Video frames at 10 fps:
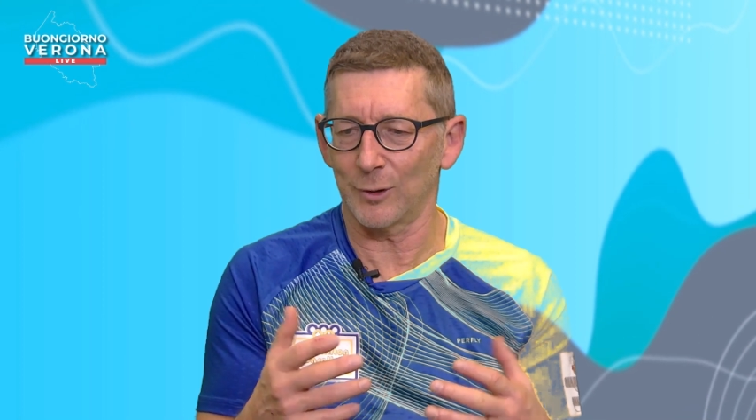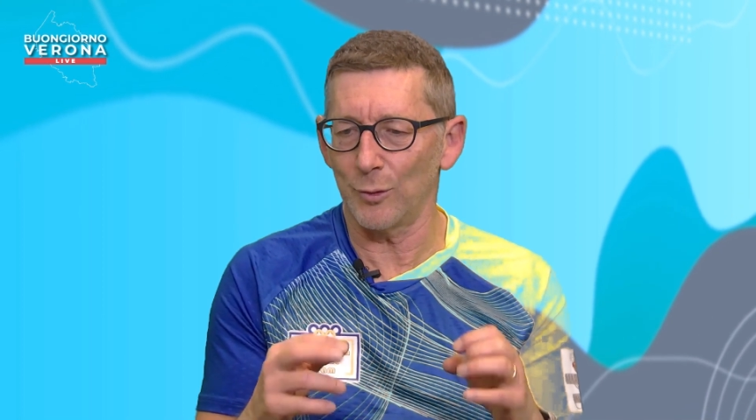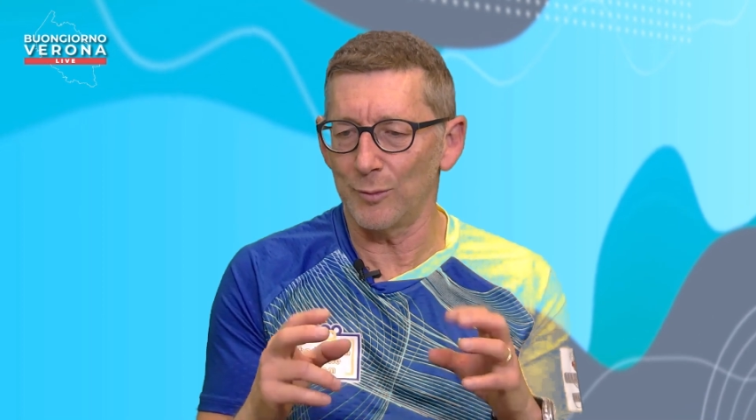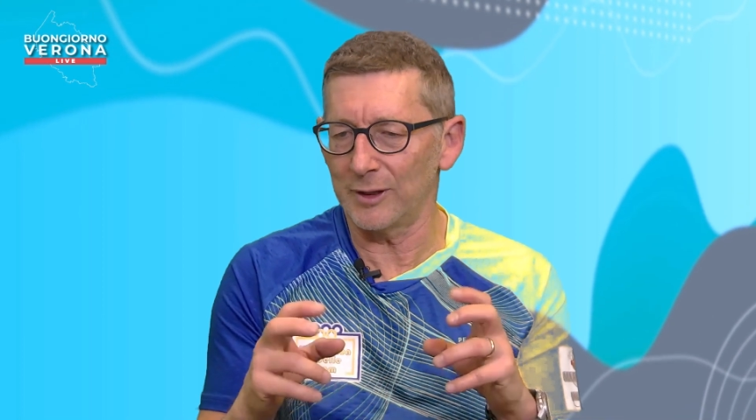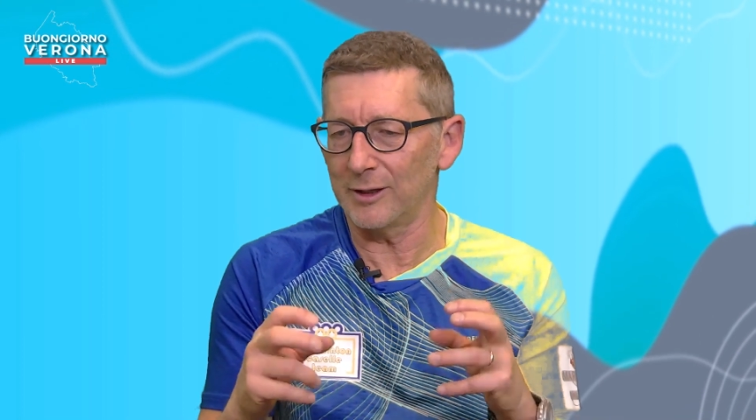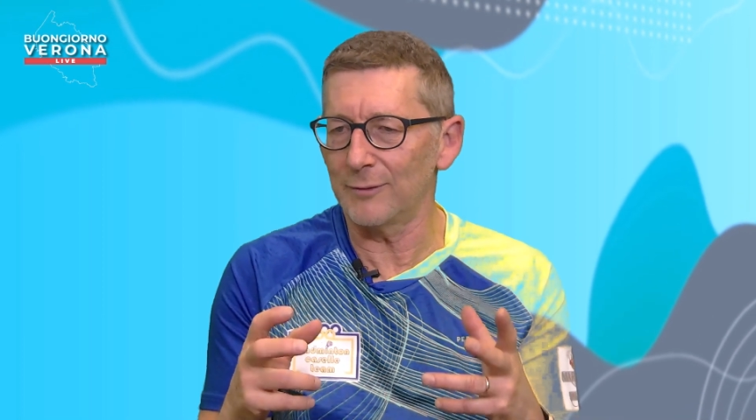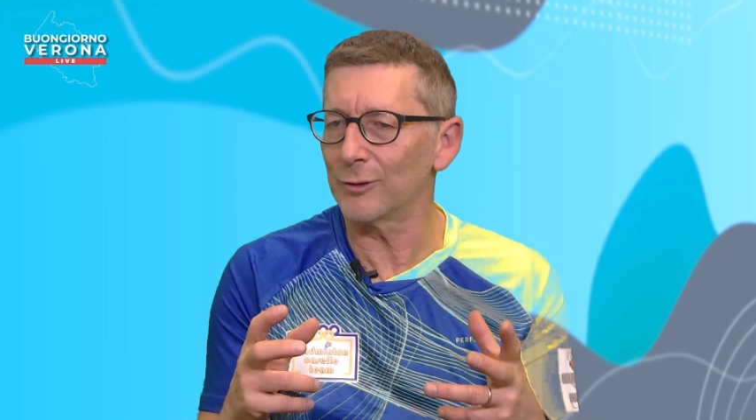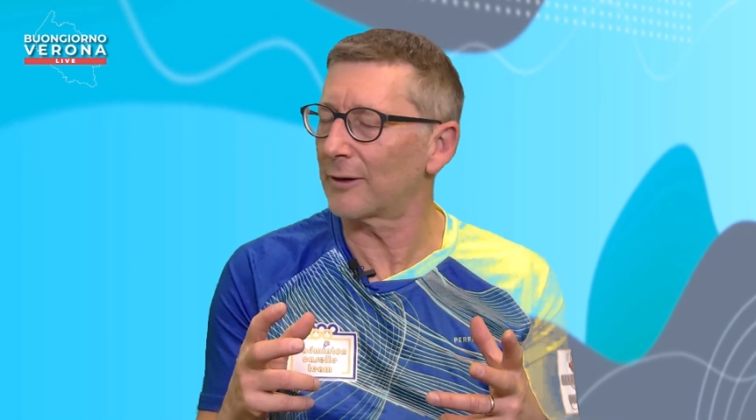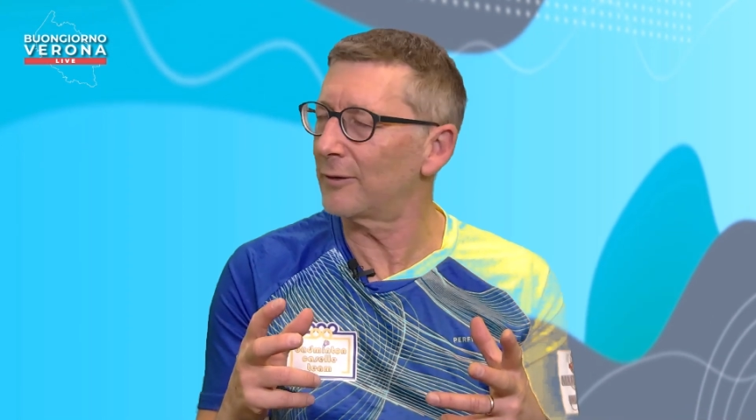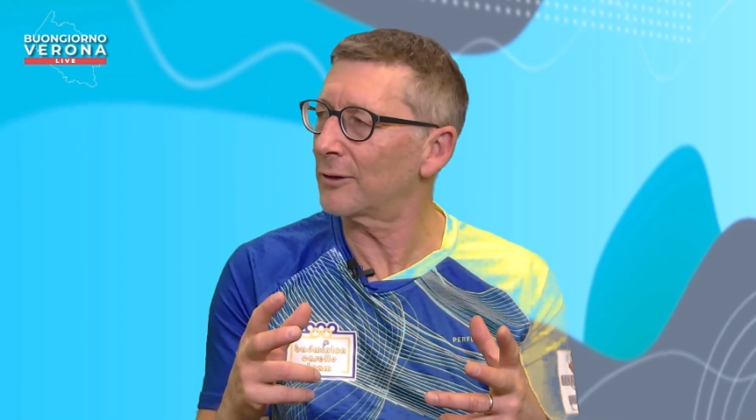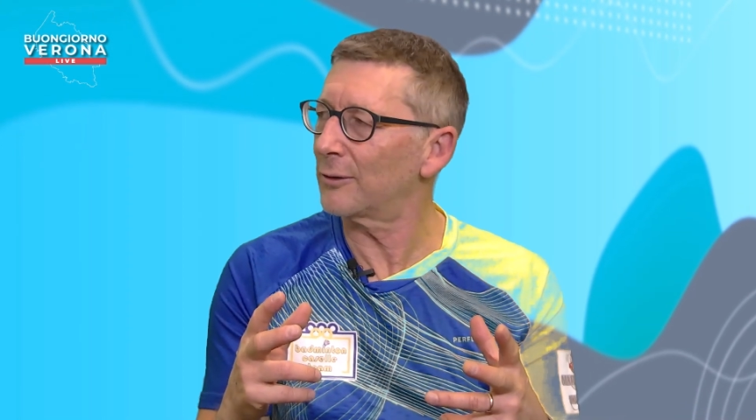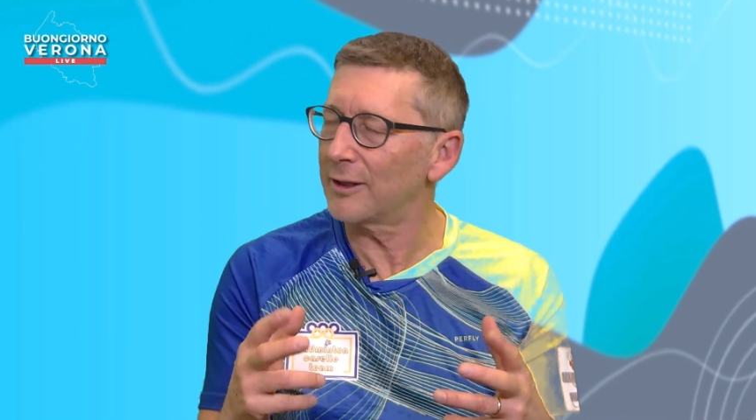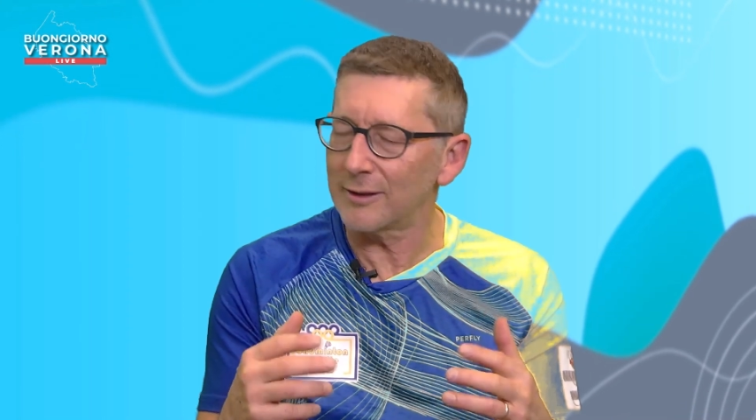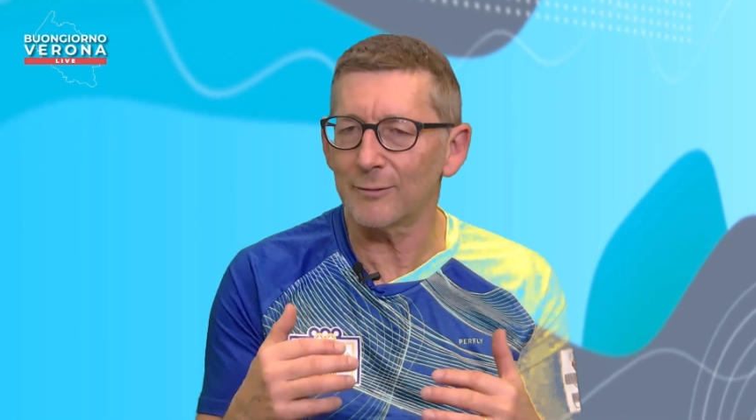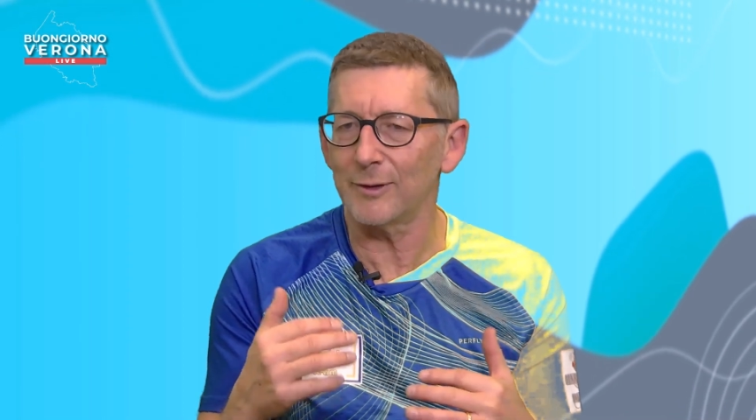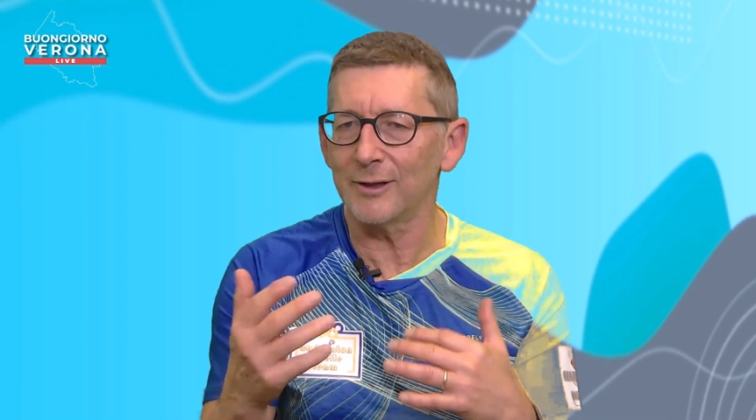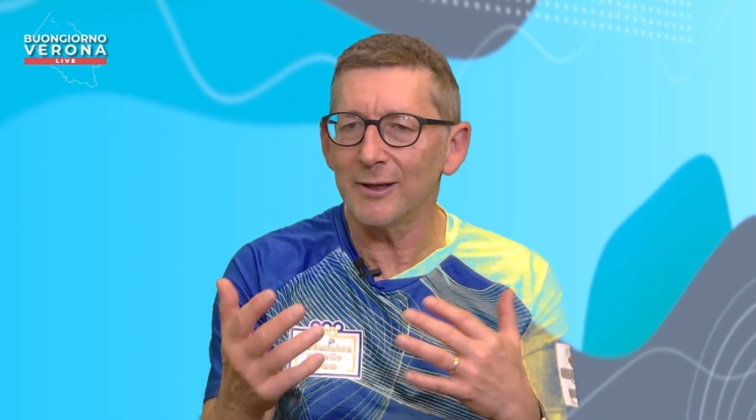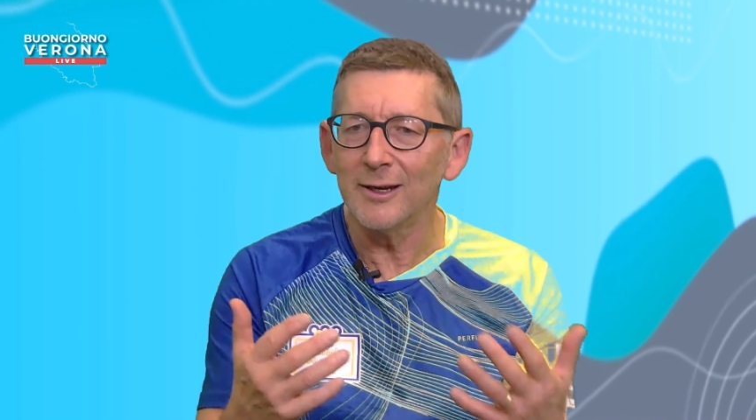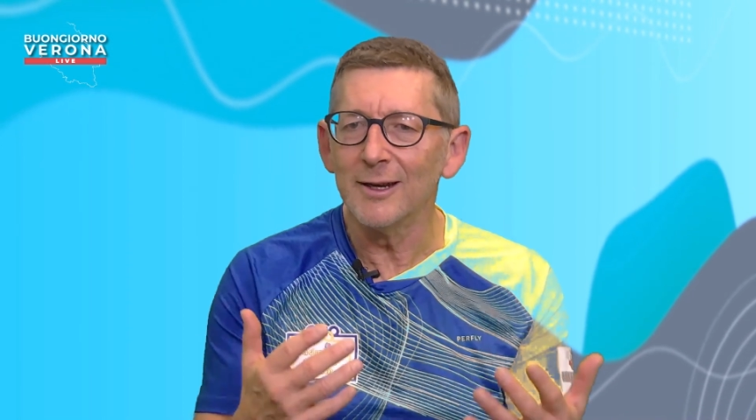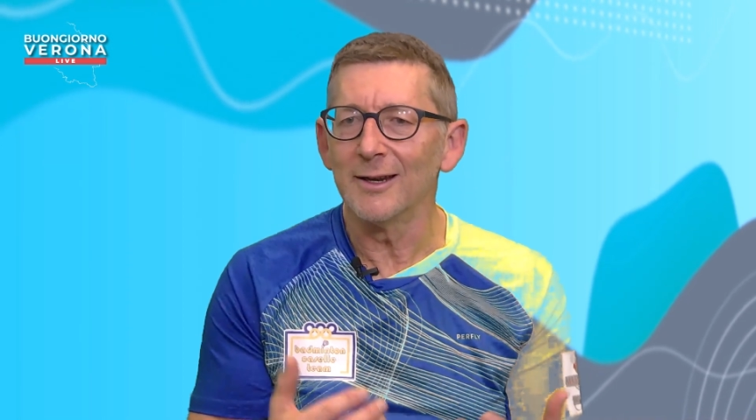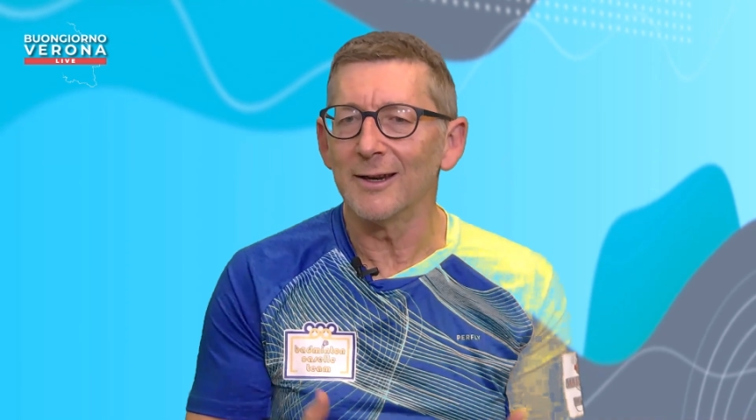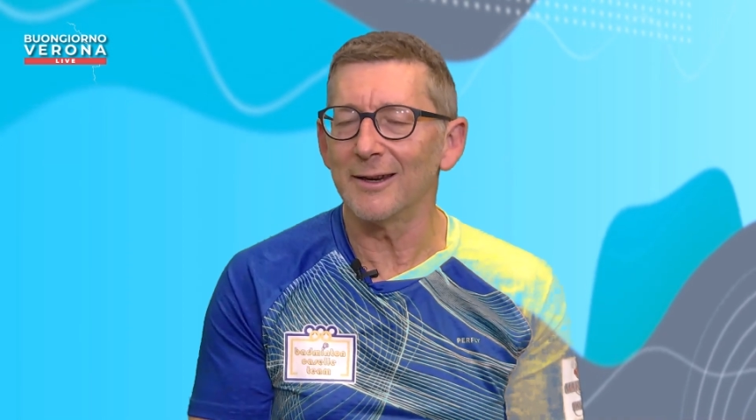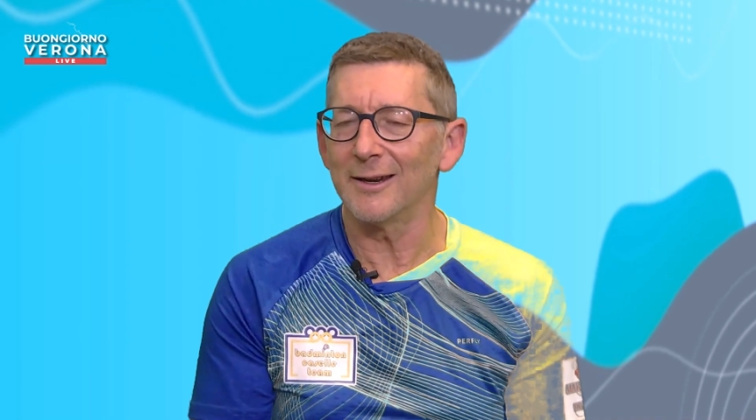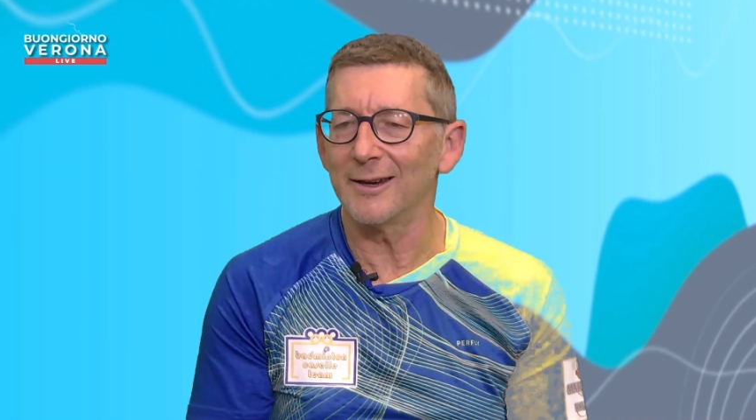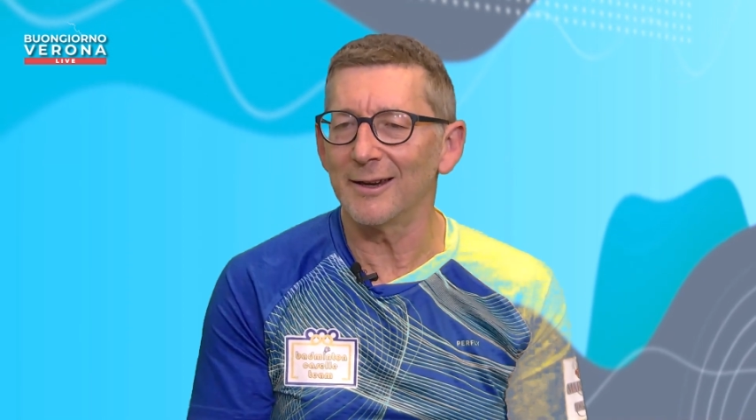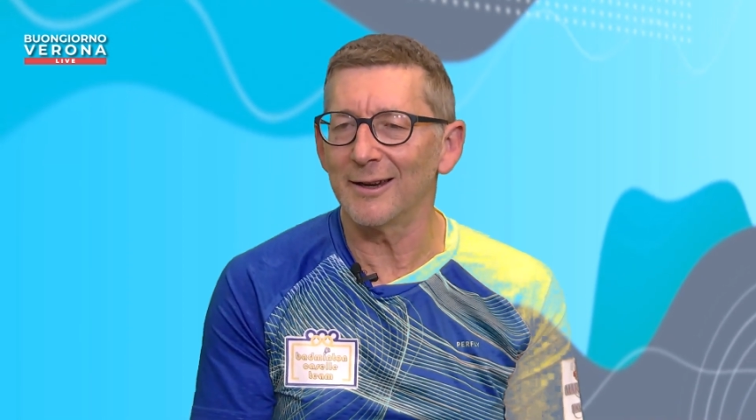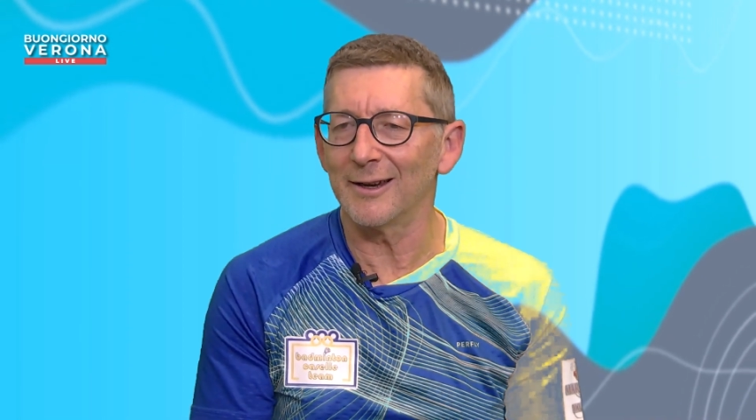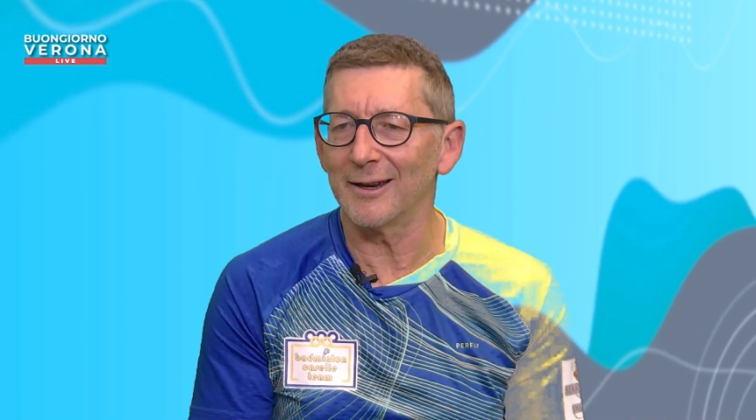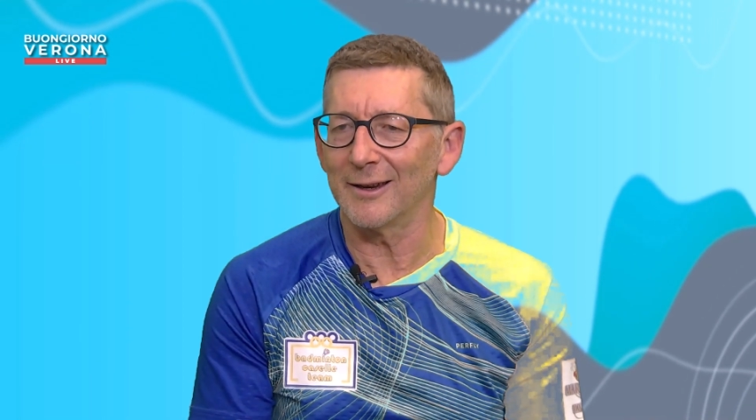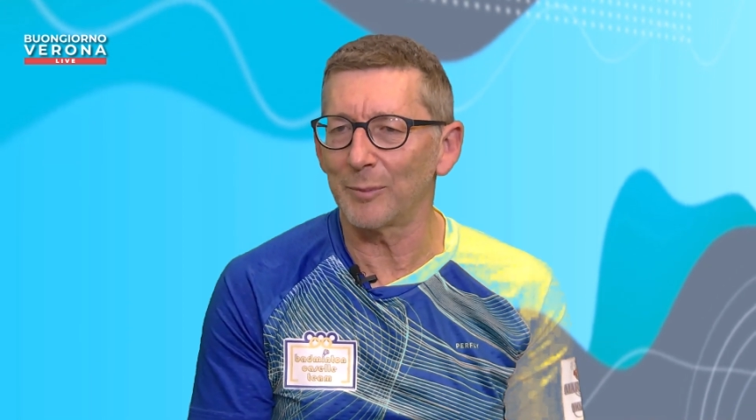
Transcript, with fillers: competitivo, tra virgolette, quindi eh,